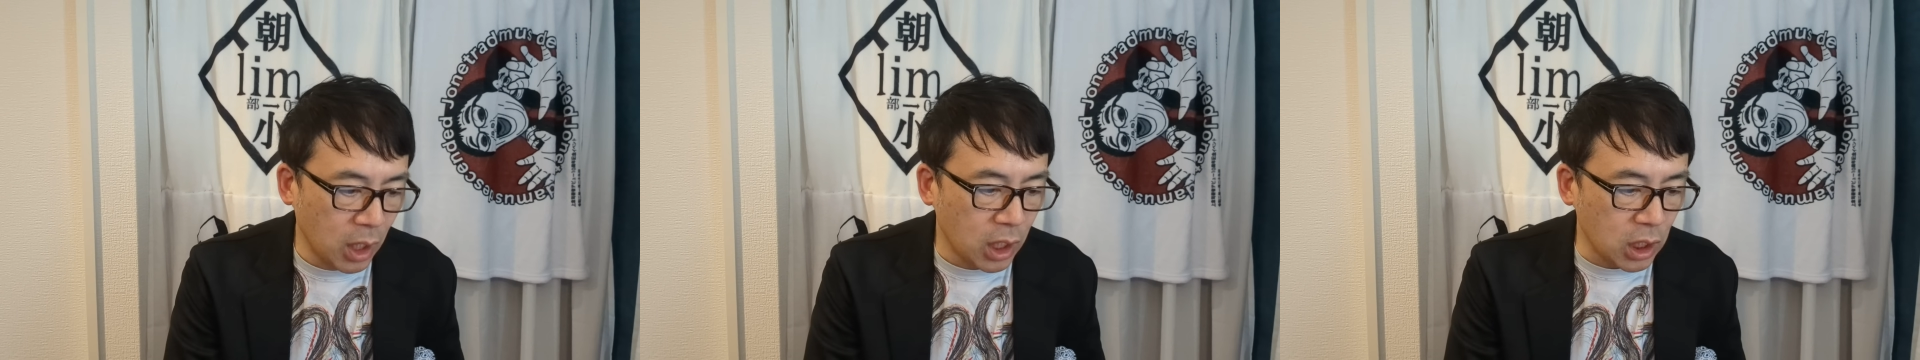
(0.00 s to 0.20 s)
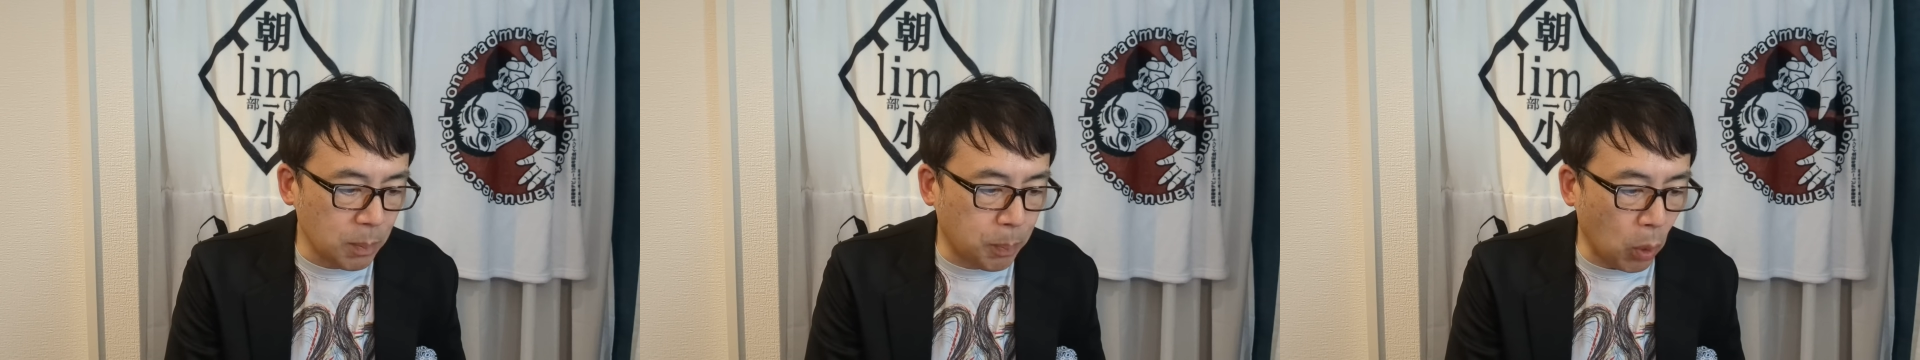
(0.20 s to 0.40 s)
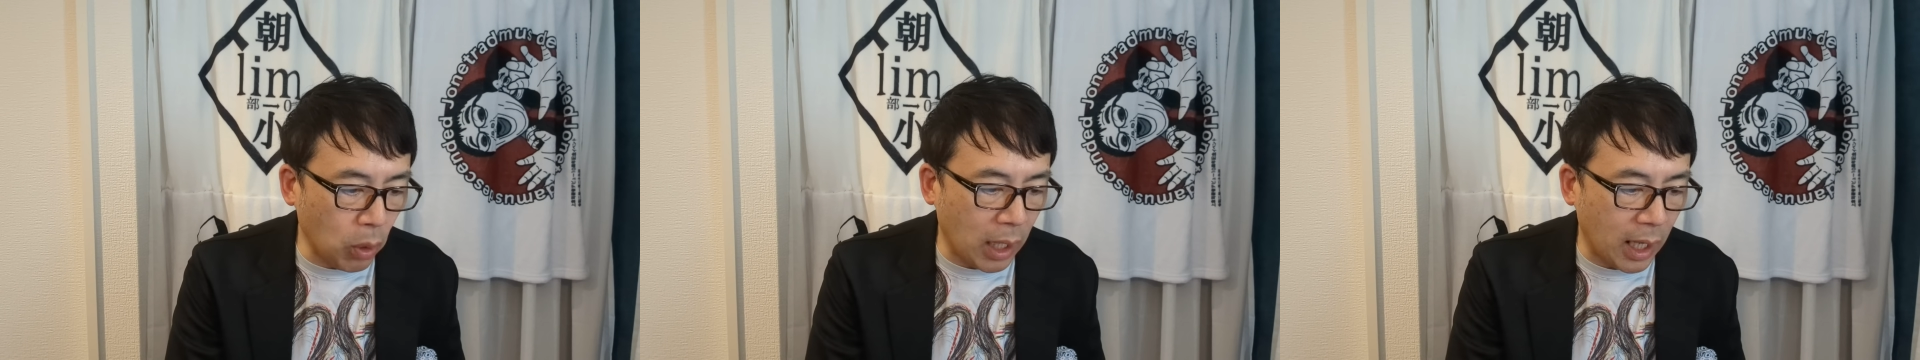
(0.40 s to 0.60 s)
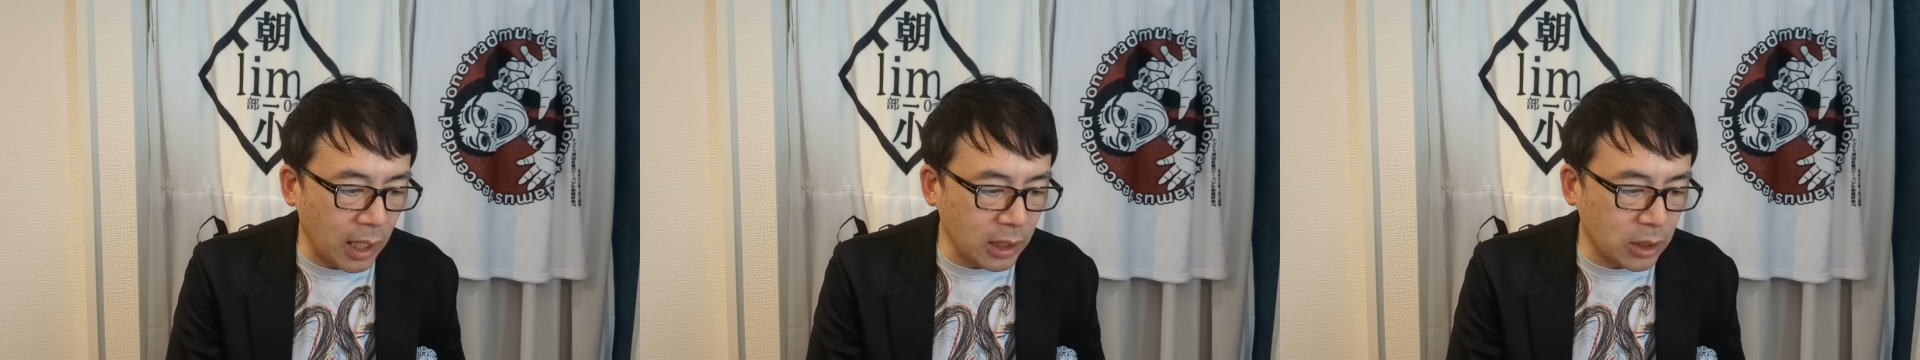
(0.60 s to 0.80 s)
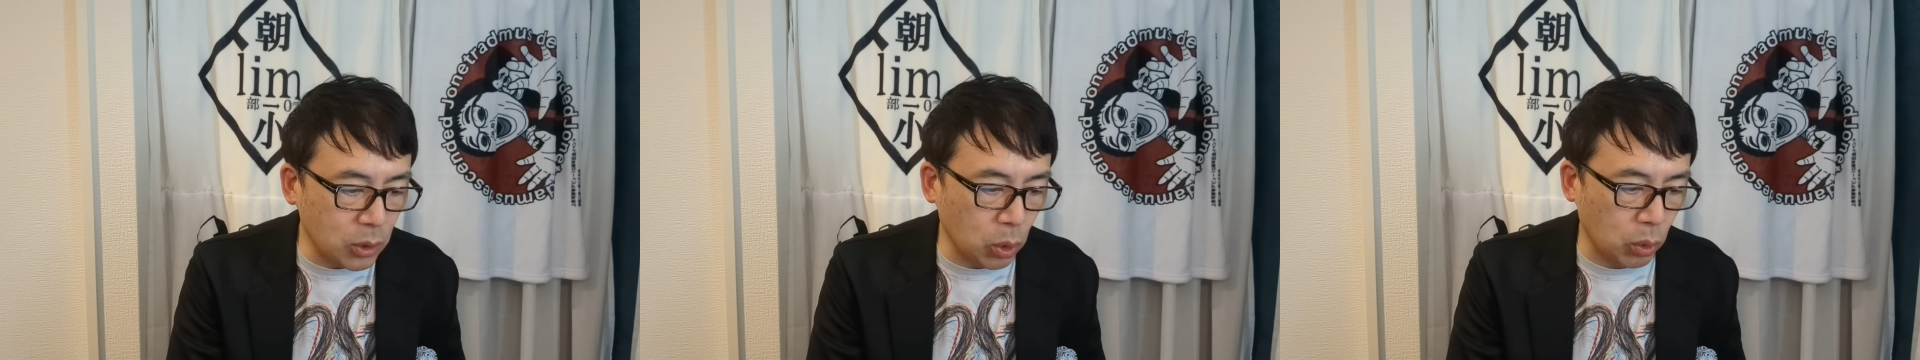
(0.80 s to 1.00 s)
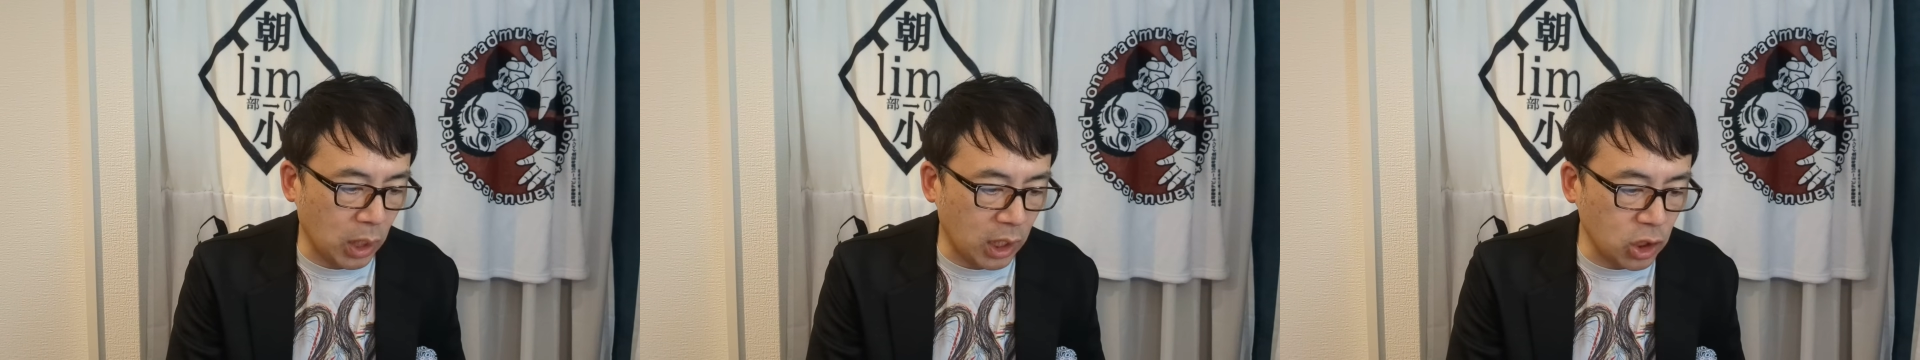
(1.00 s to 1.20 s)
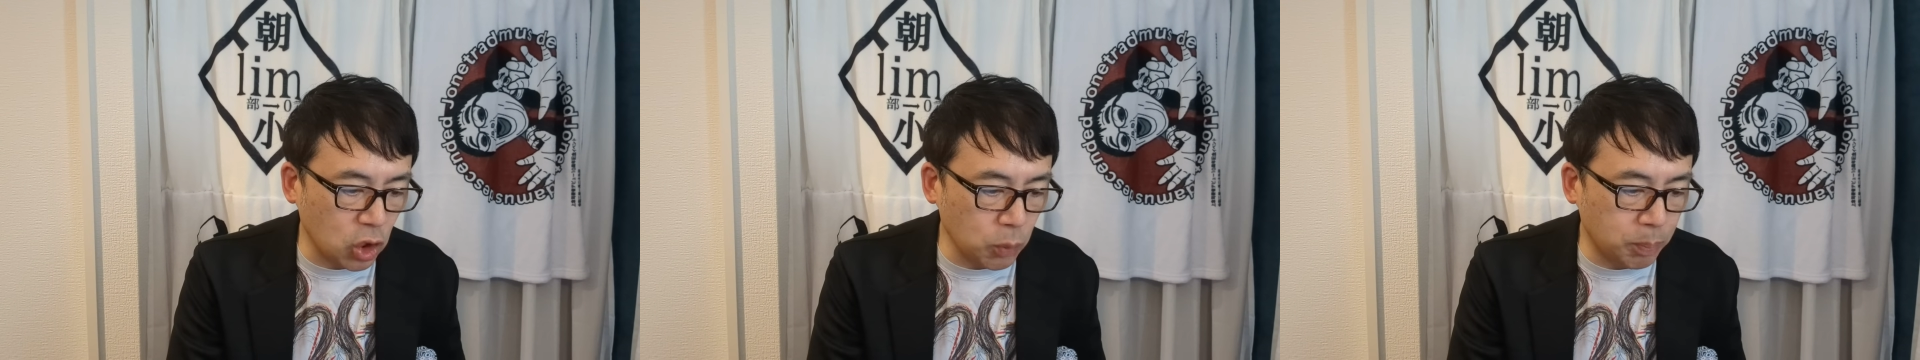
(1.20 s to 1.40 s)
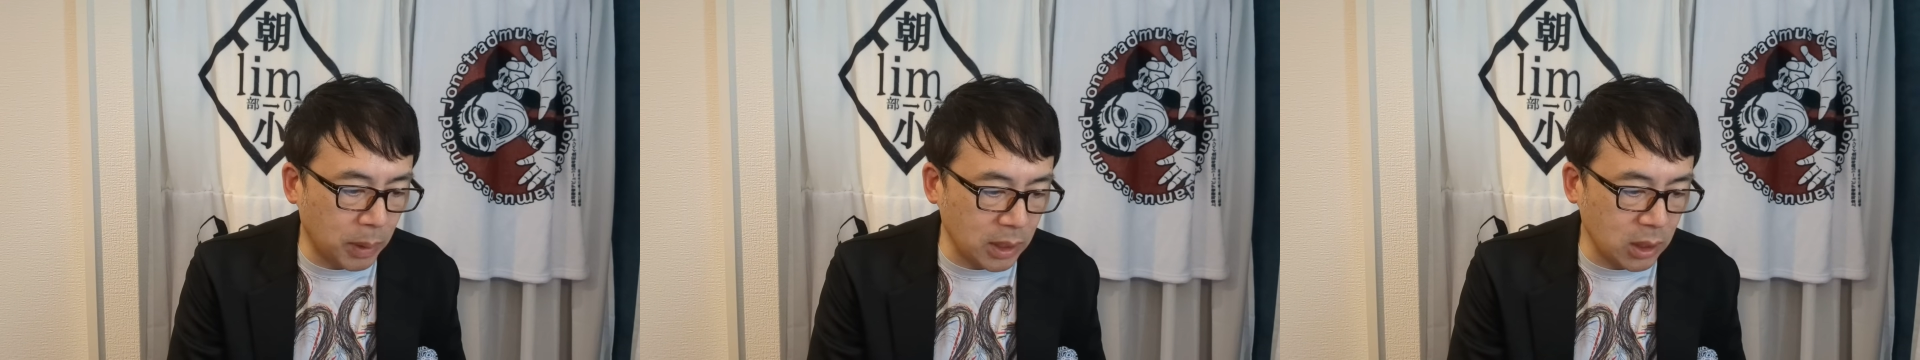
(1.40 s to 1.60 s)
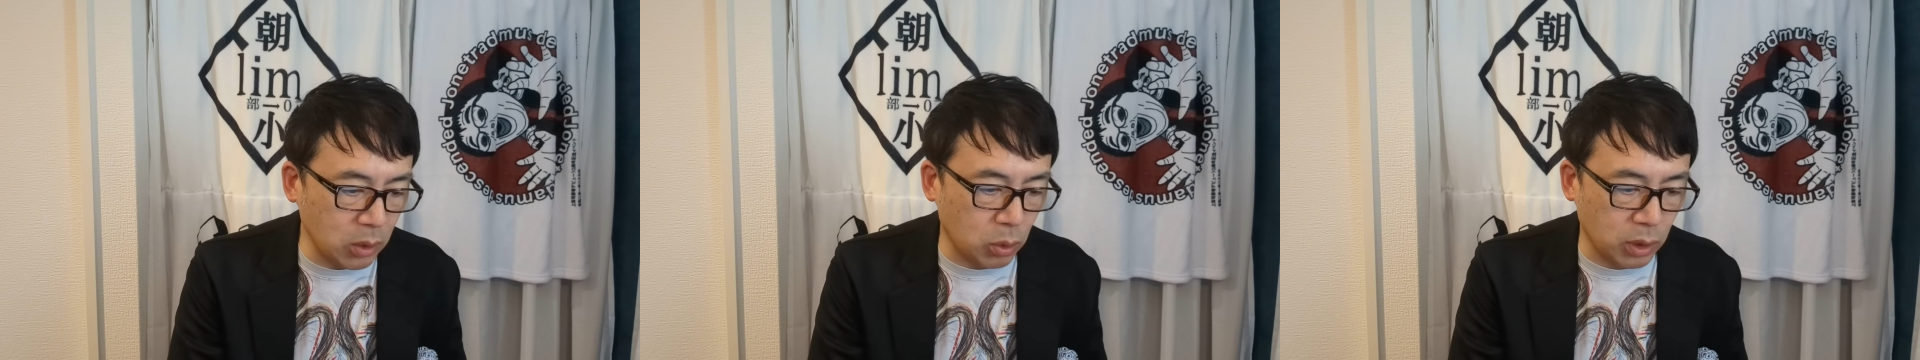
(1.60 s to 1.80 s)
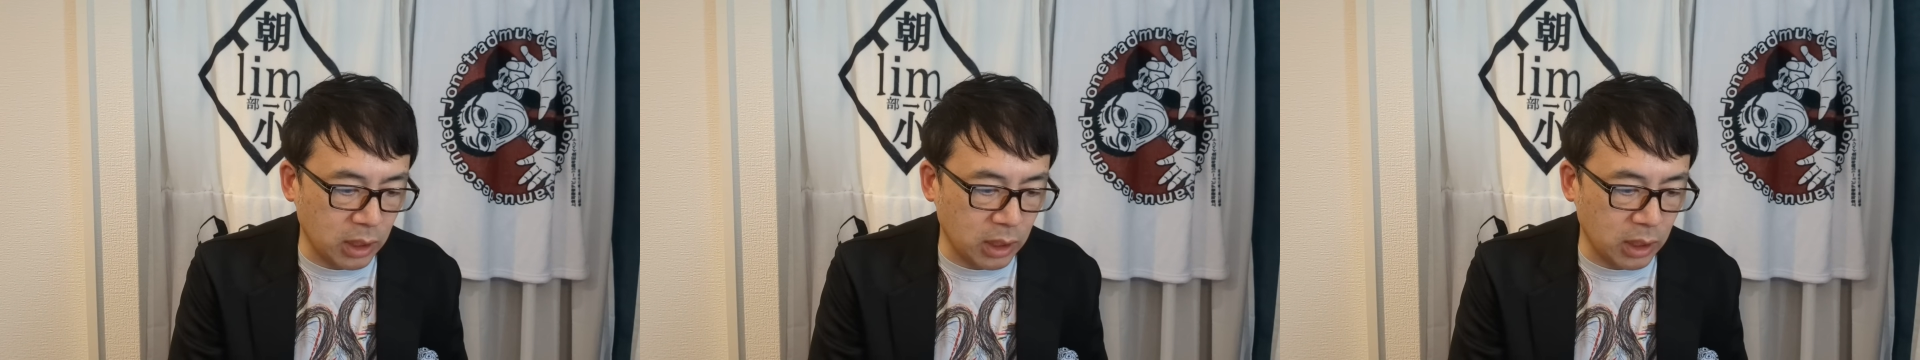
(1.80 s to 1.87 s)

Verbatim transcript: 日本が排出量の 80%